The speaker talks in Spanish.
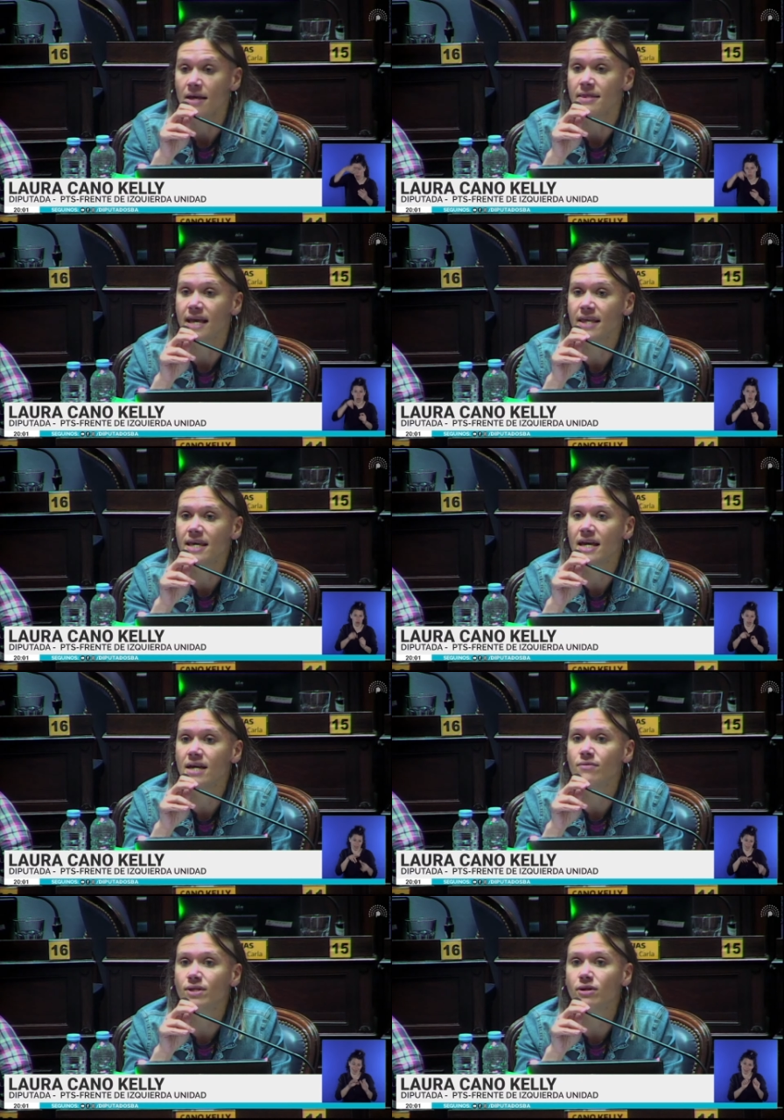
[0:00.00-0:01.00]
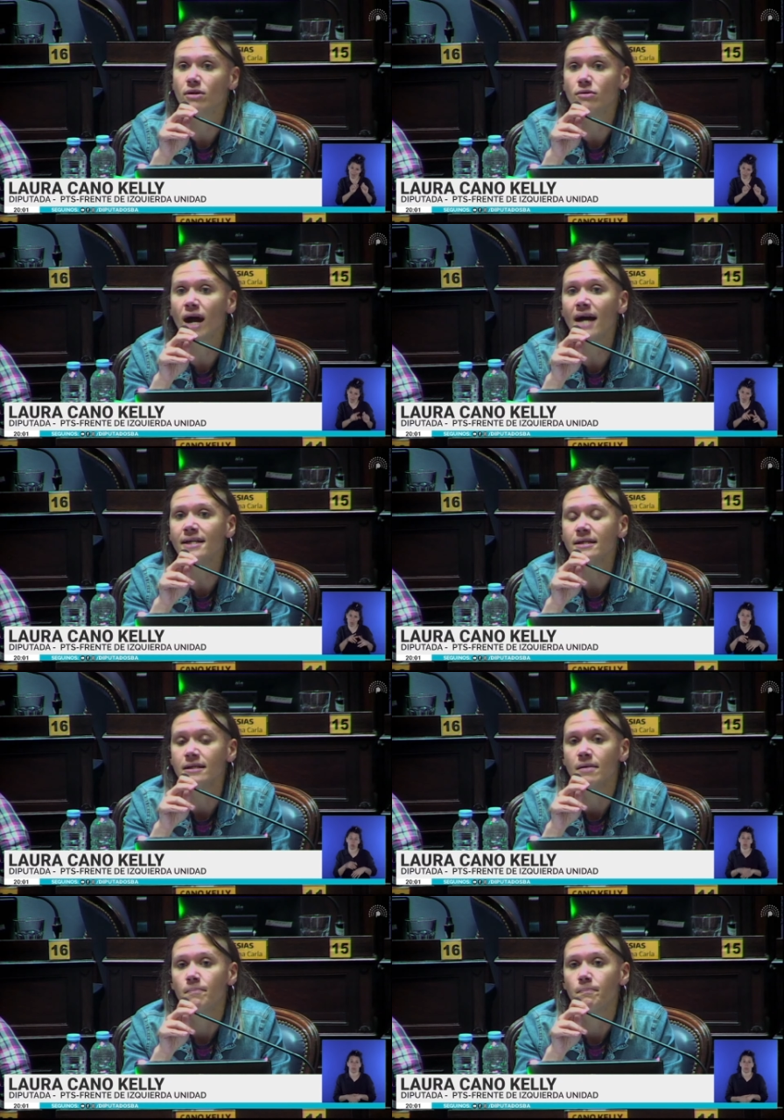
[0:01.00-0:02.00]
Desde nuestro lugar
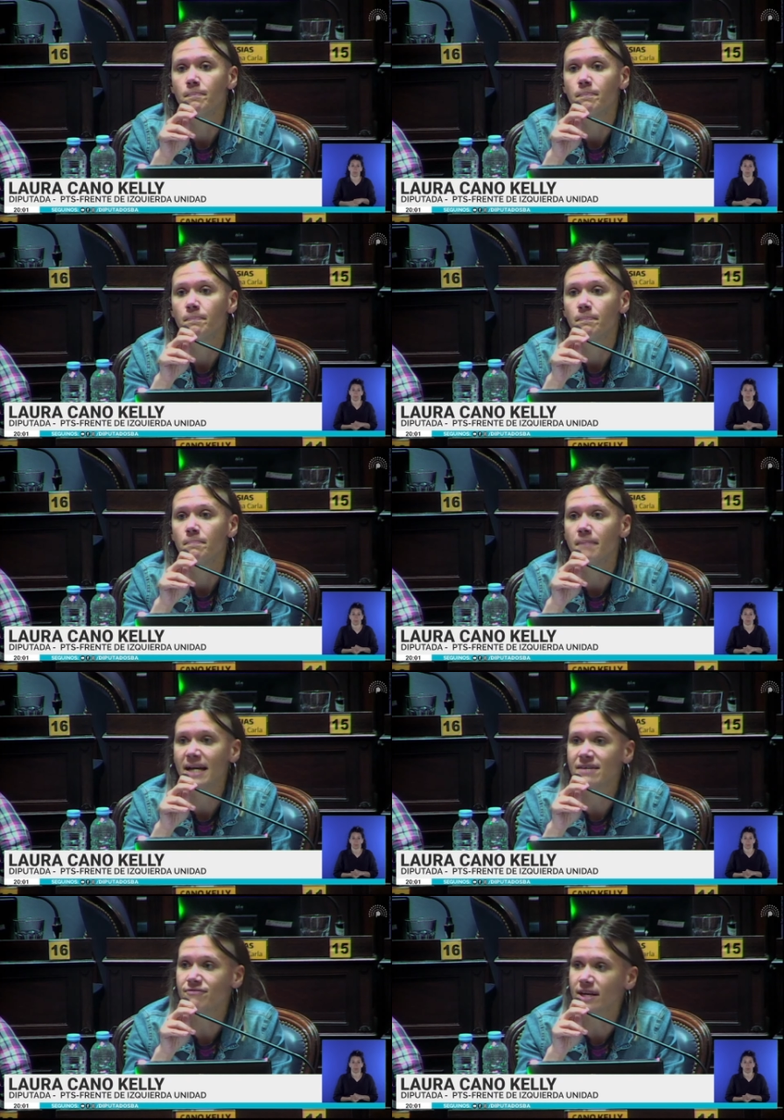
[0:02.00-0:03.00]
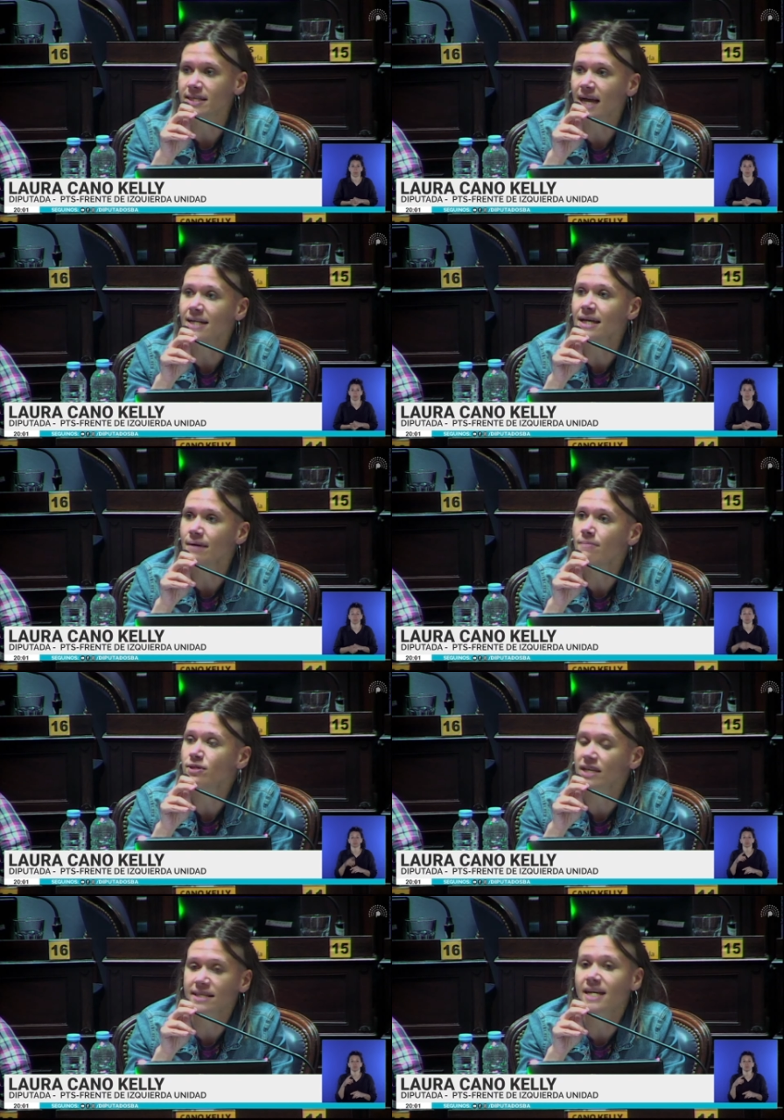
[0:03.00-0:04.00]
manifestar que vamos
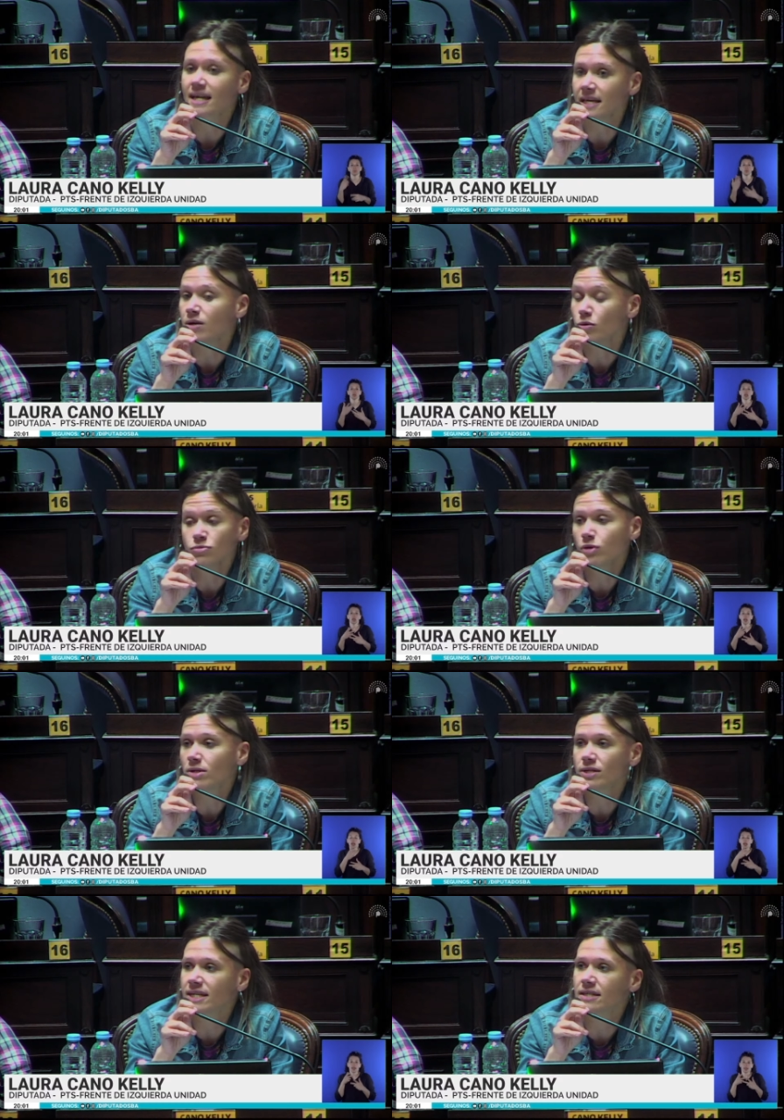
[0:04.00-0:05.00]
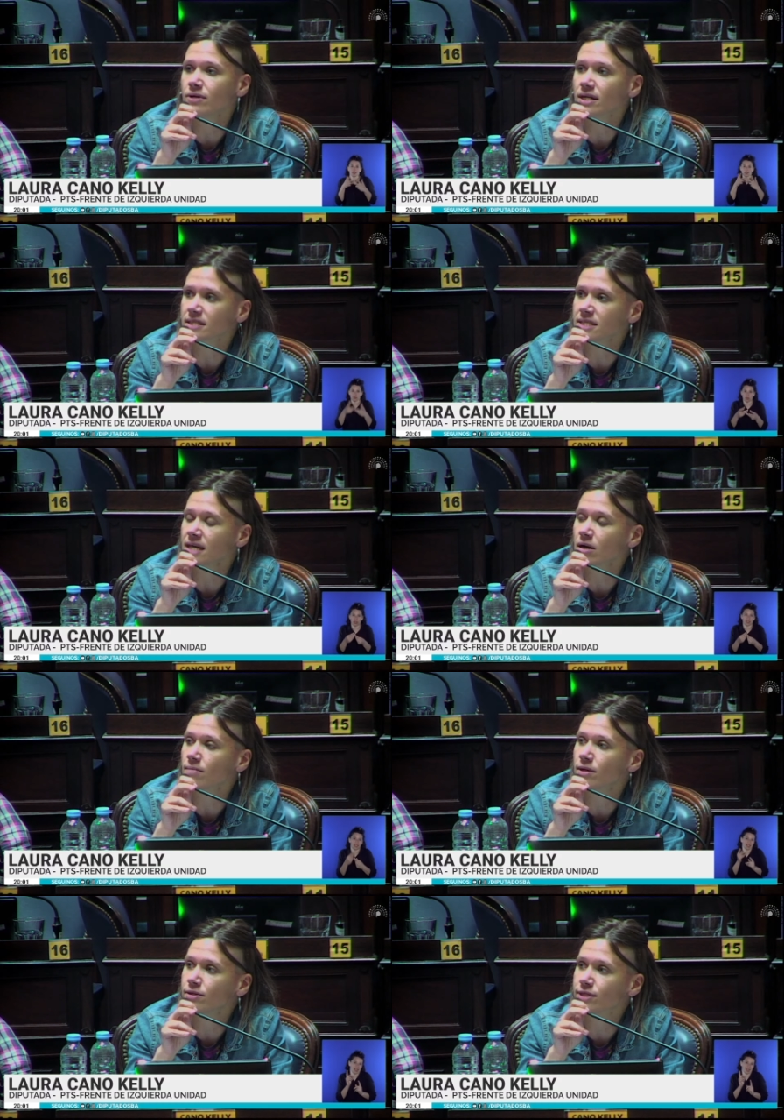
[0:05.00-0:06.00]
a estar ahí, junto al colectivo de artistas,
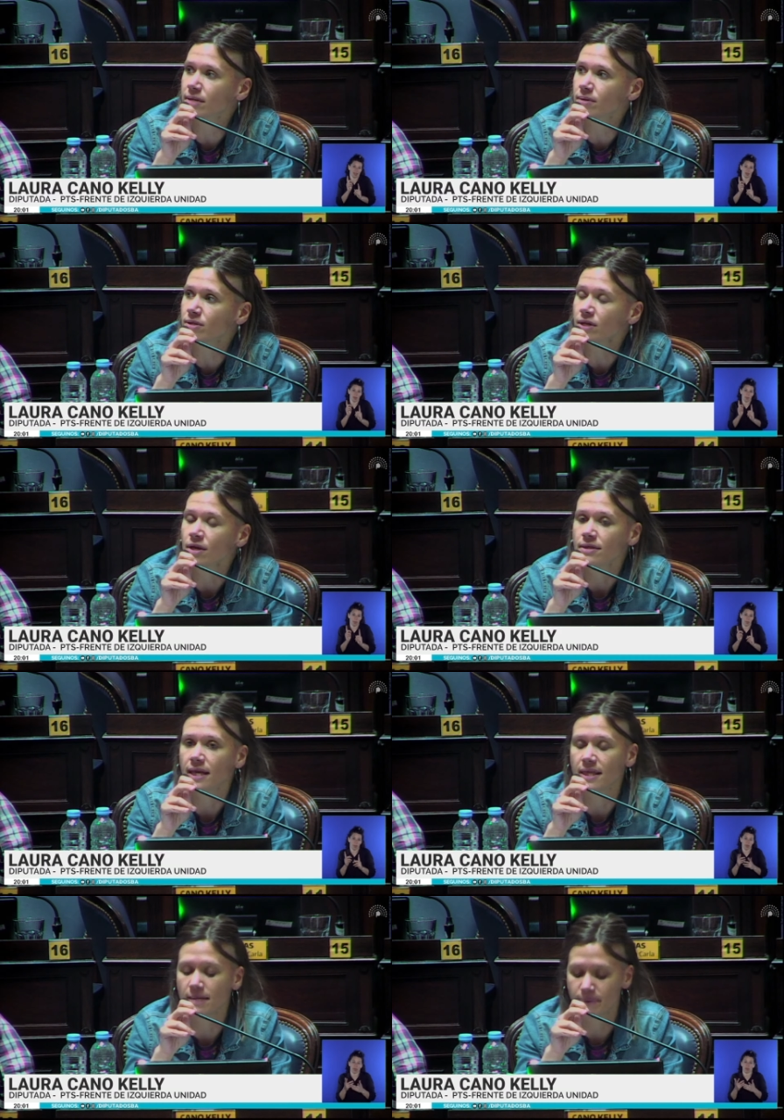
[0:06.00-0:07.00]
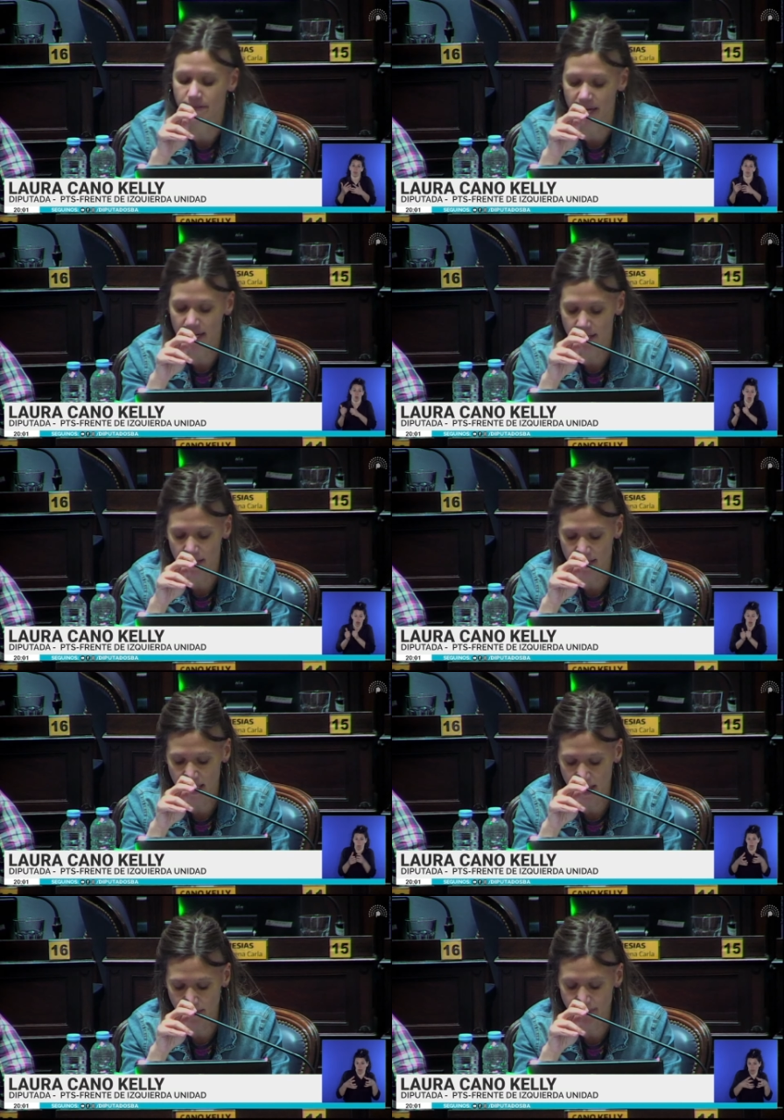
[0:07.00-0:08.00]
como lo hicimos desde el primer,
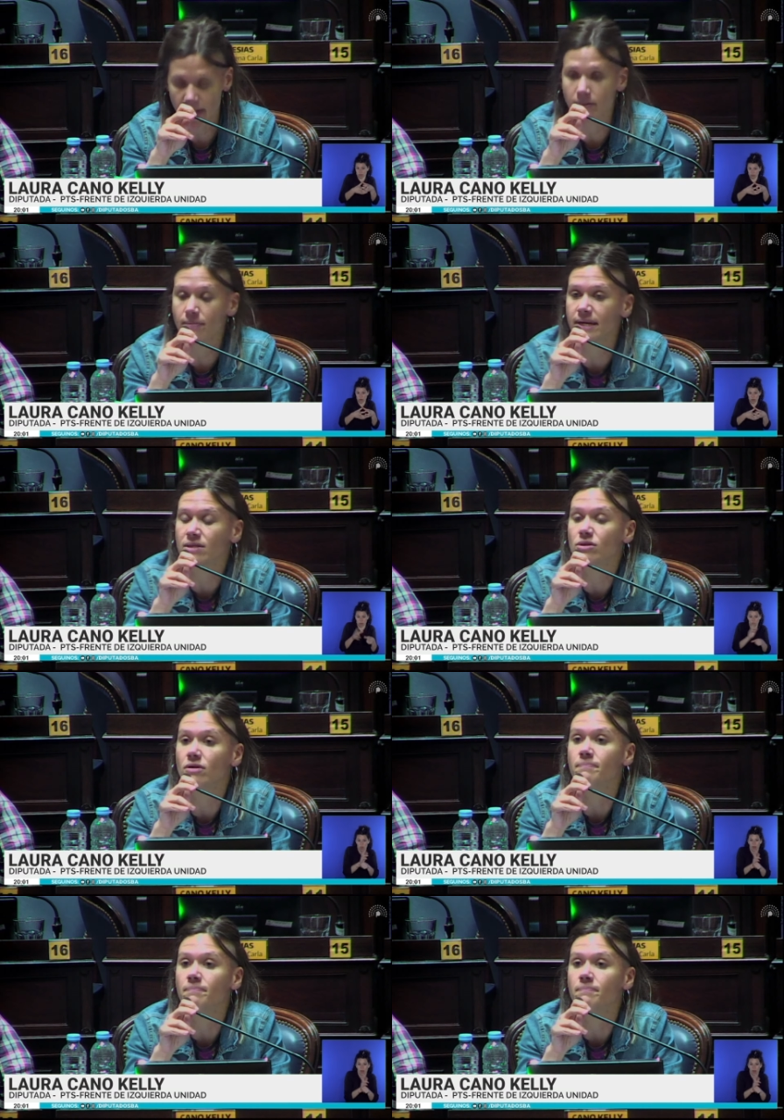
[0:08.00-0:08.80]
desde el primer momento.